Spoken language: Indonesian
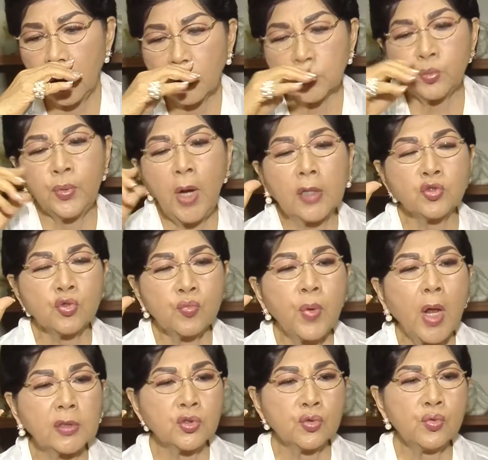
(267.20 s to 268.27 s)
Cublak
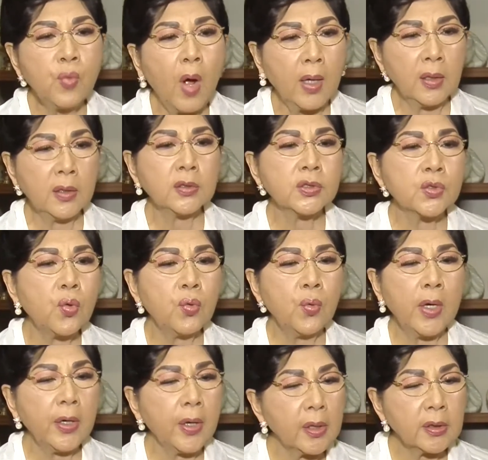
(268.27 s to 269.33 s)
cublak suweng
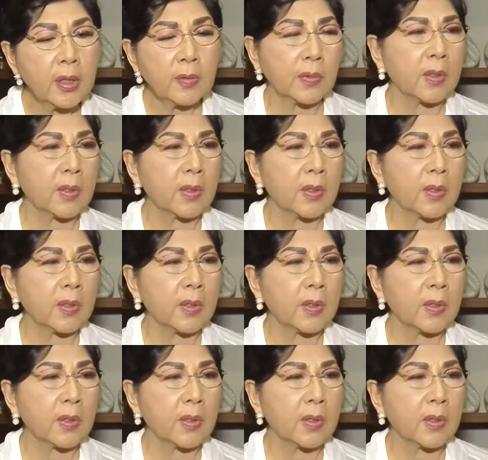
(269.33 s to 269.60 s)
suweng itu yang